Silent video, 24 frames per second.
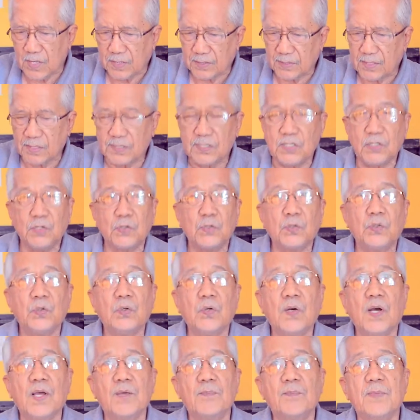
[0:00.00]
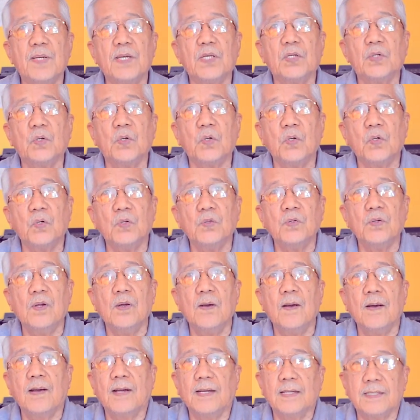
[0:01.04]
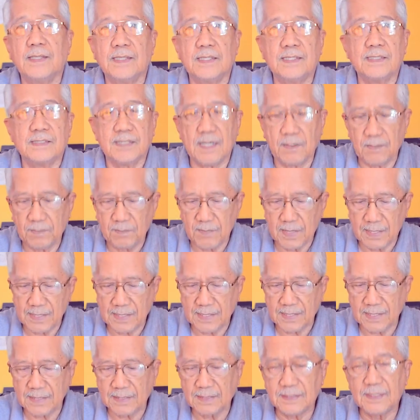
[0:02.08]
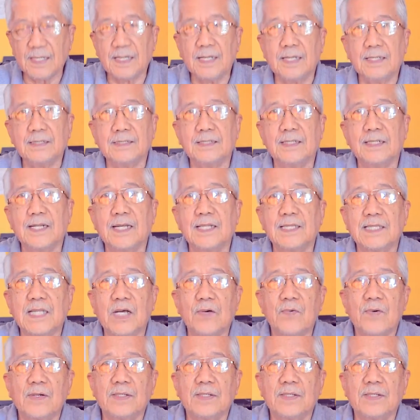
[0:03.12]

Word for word: na dito ho ay mayroong isang maliit na tinatawag